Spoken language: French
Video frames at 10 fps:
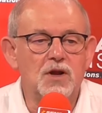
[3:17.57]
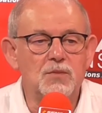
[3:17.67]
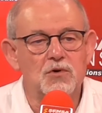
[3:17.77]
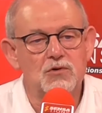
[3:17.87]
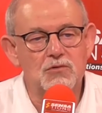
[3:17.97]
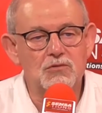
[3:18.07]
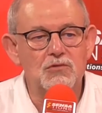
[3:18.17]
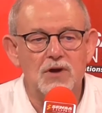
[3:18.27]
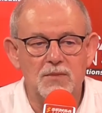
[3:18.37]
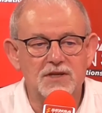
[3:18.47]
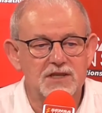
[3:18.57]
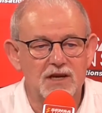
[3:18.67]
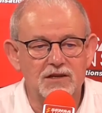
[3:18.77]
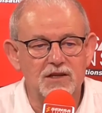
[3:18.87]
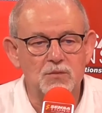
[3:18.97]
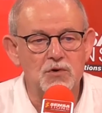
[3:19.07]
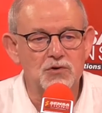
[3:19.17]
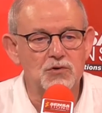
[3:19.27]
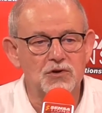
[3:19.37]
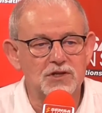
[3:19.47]
à l'époque où l'abbatiale n'était pas
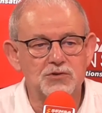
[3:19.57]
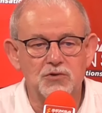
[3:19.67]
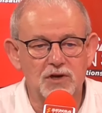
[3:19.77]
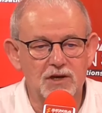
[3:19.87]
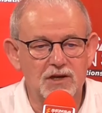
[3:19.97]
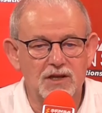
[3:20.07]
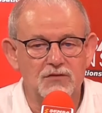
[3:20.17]
encore restaurée,